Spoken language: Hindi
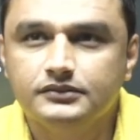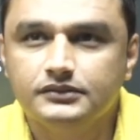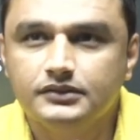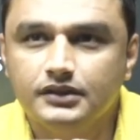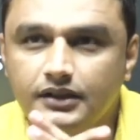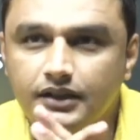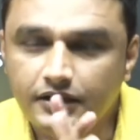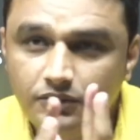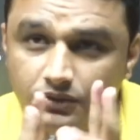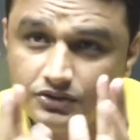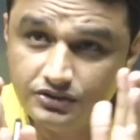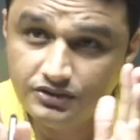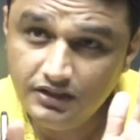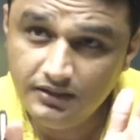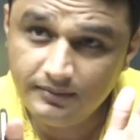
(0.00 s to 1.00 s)
एक
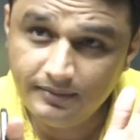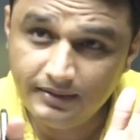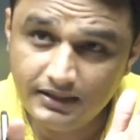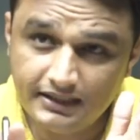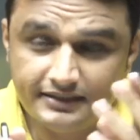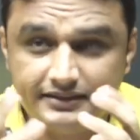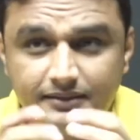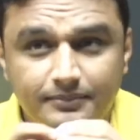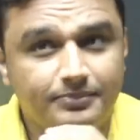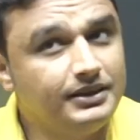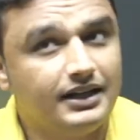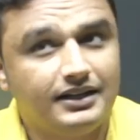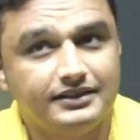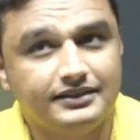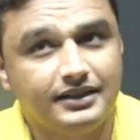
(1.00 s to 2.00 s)
यूनिवर्सिटी में दस से
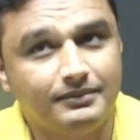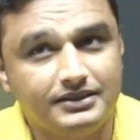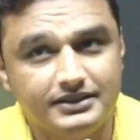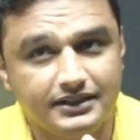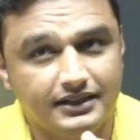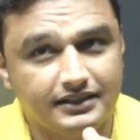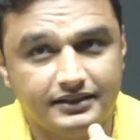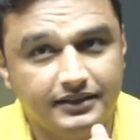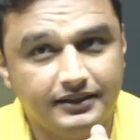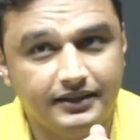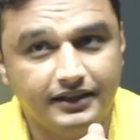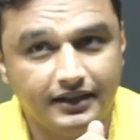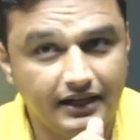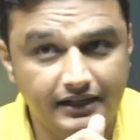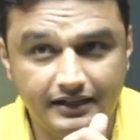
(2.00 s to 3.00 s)
पंद्रह हजार बच्चे आते हैं
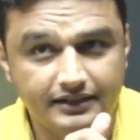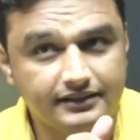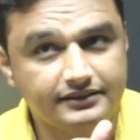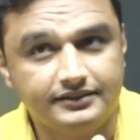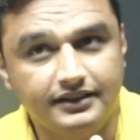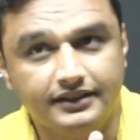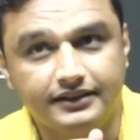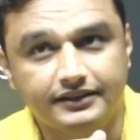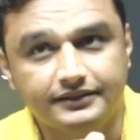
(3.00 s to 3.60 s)
एंट्रेंस देने